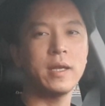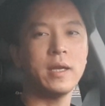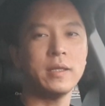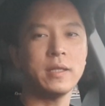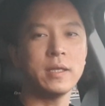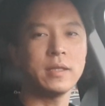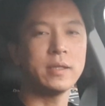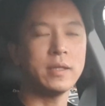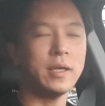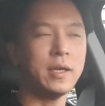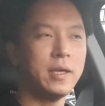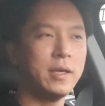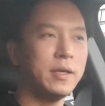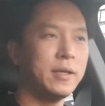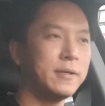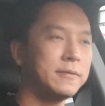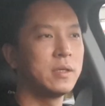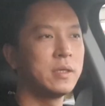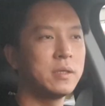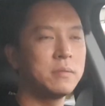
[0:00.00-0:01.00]
해야 되는데
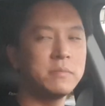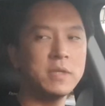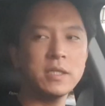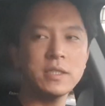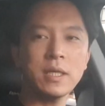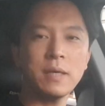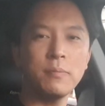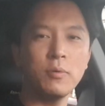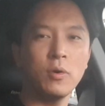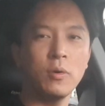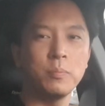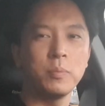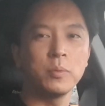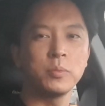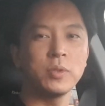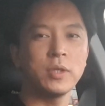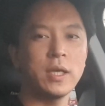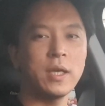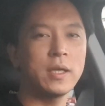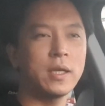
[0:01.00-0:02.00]
임대차
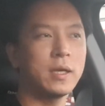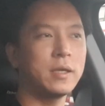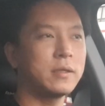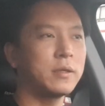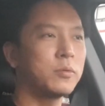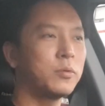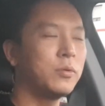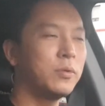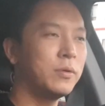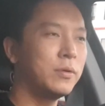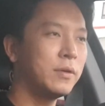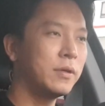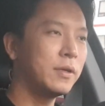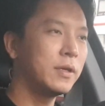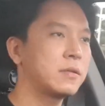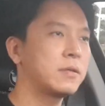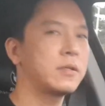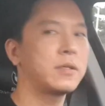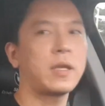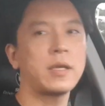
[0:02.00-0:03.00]
보호법도 얘기해야 되고
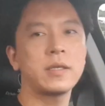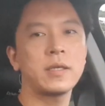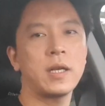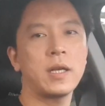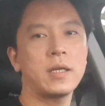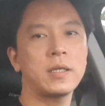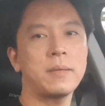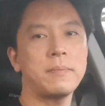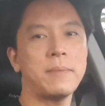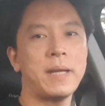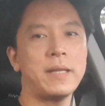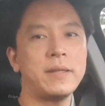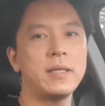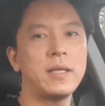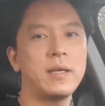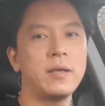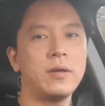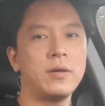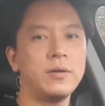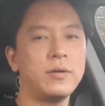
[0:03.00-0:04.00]
얘기할 게
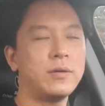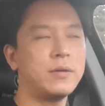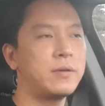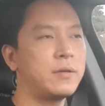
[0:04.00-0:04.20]
많네요.